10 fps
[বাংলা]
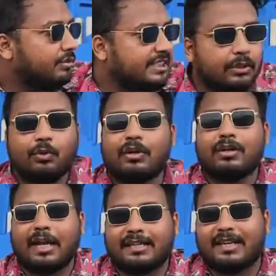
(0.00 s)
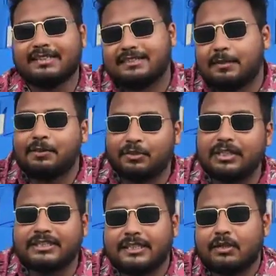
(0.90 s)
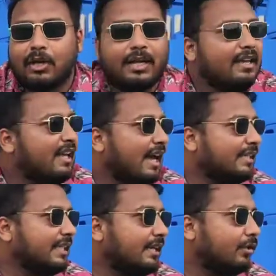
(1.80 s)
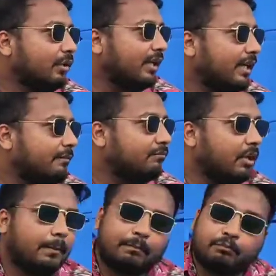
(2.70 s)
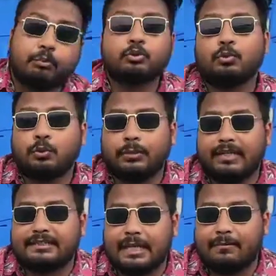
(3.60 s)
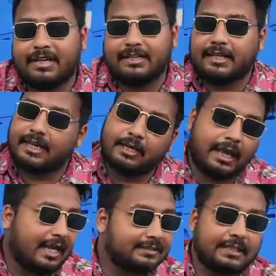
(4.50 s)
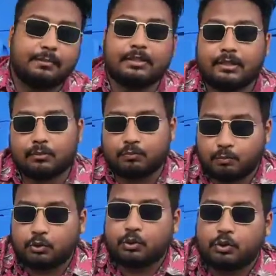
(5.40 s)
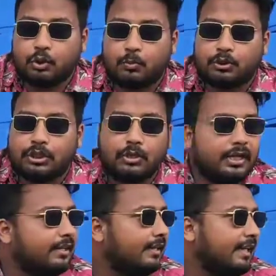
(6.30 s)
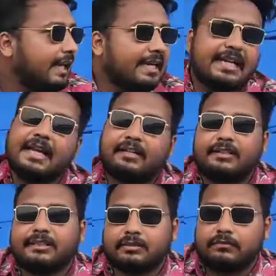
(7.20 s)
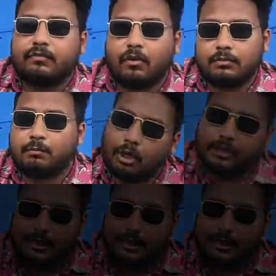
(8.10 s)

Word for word: চিকন একটা রাস্তার ভিতর দিয়ে যাইতে হয় আর যার কারণে প্রচুর পরিমাণে জ্যাম লেগে থাকে এখানে আসতে আমাদের প্রচণ্ড সমস্যা হয় এটাই একটা জাস্ট ফল্ট বলা